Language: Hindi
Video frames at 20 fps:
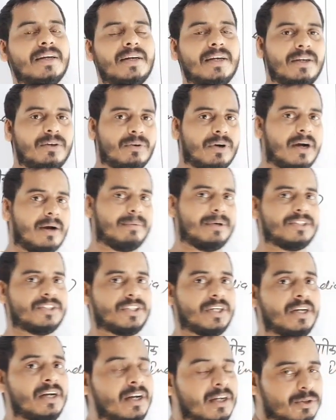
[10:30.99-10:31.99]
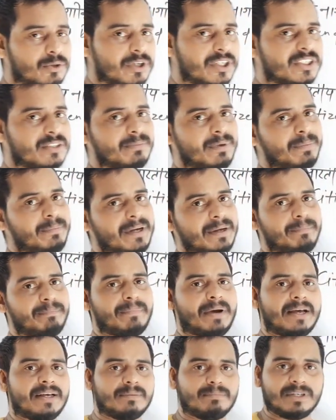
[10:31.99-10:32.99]
कि नहीं होगा बच्चे तो इसमें मैं,
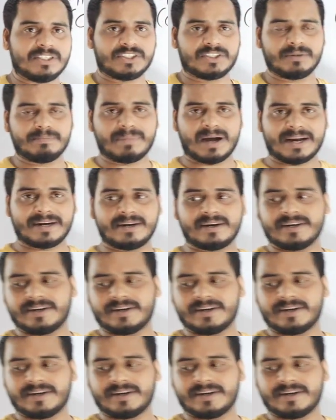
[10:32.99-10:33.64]
मैं बच्चे माइनर